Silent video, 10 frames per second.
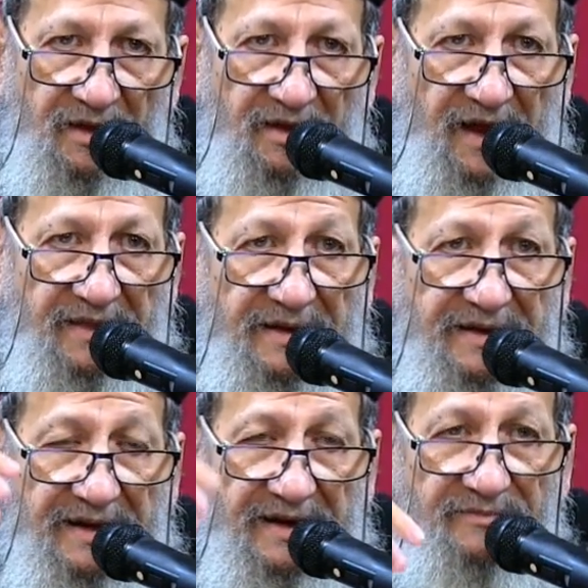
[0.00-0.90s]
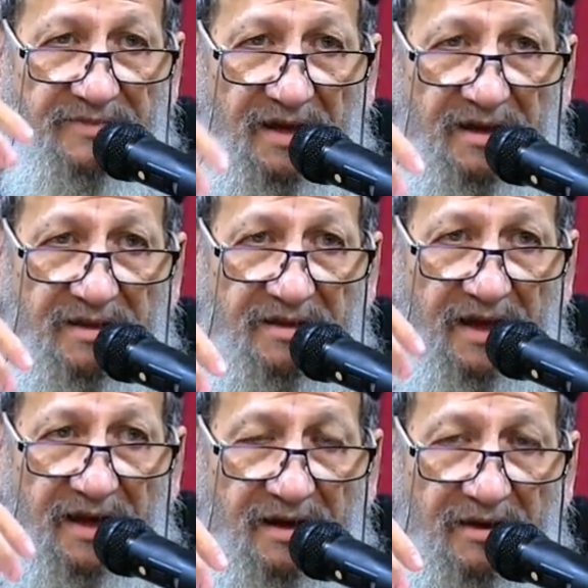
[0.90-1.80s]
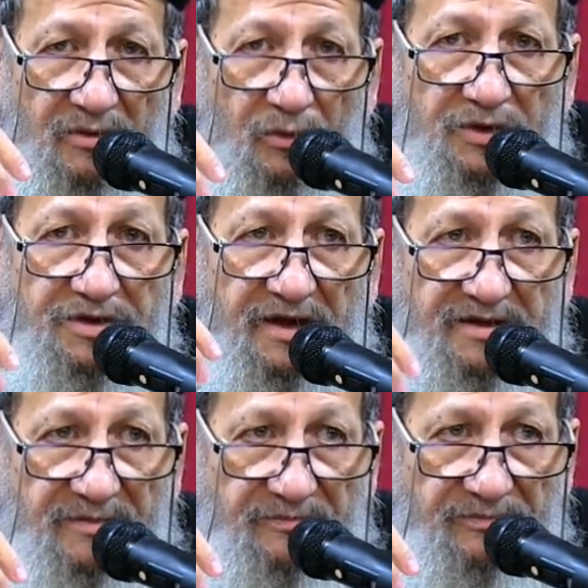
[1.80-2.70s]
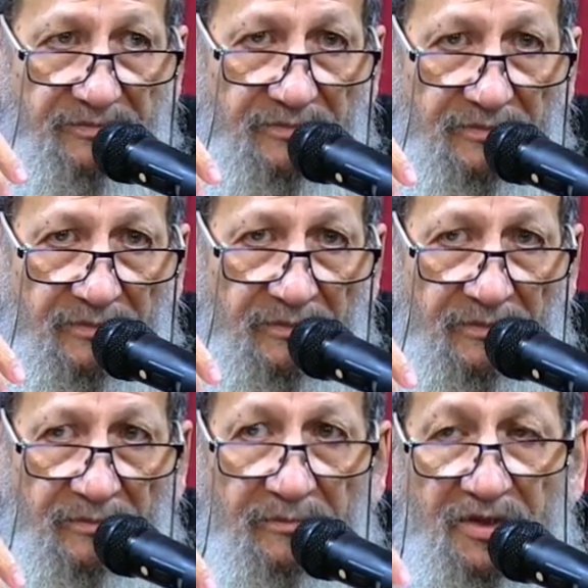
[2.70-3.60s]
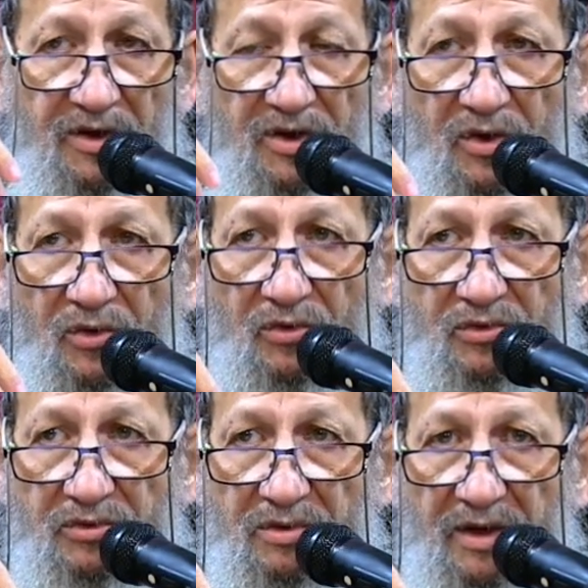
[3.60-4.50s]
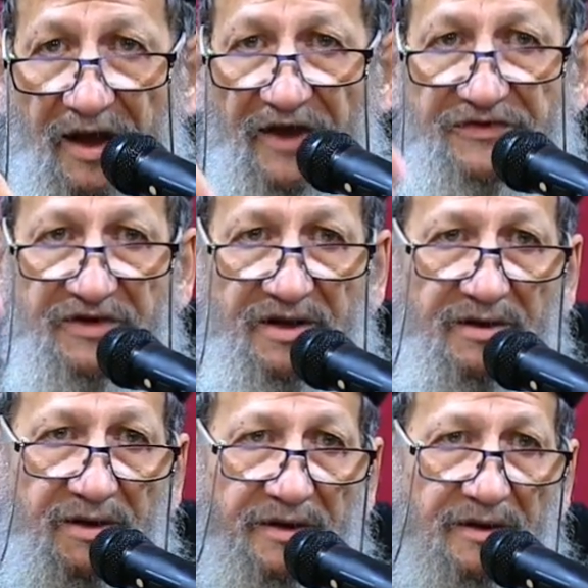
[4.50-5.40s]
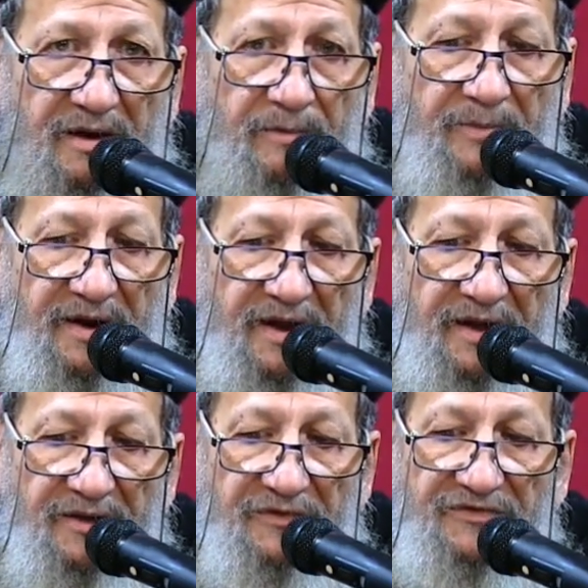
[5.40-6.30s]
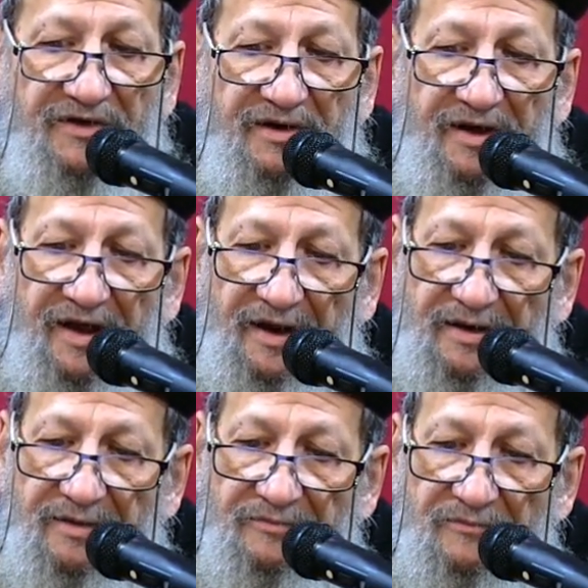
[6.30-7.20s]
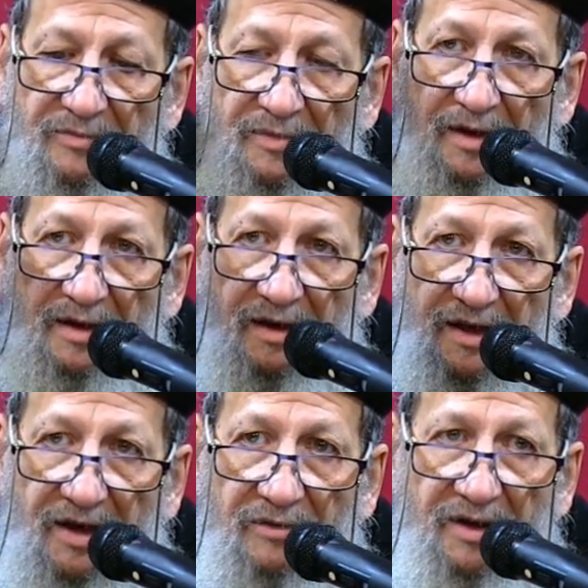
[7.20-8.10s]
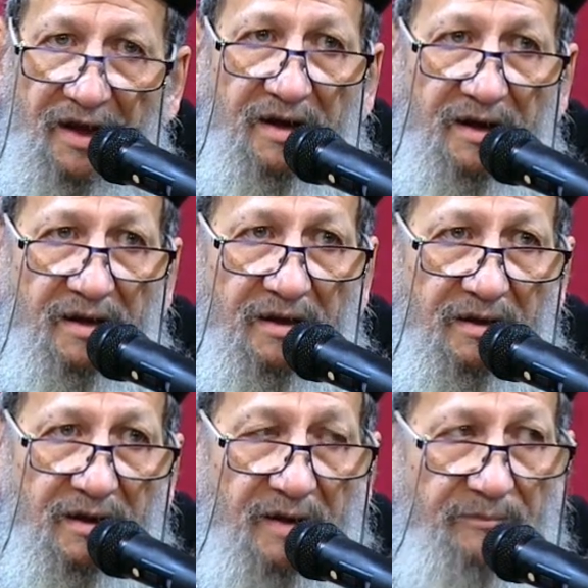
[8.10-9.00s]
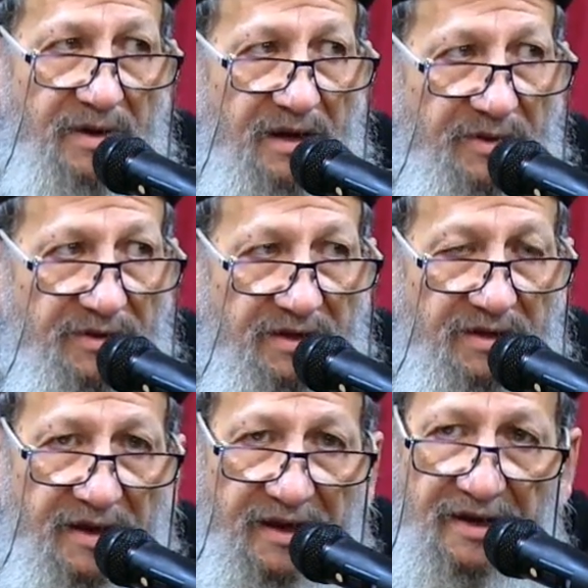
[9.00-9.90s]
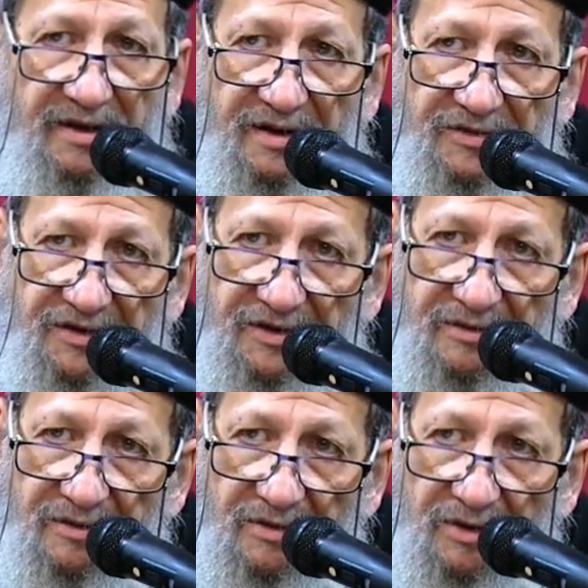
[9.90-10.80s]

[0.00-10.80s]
يعني الكلام ده اتقال واتكتب من اليهود عشان ربنا ينذرنا احنا لانه احنا ربنا مدينا خير كتير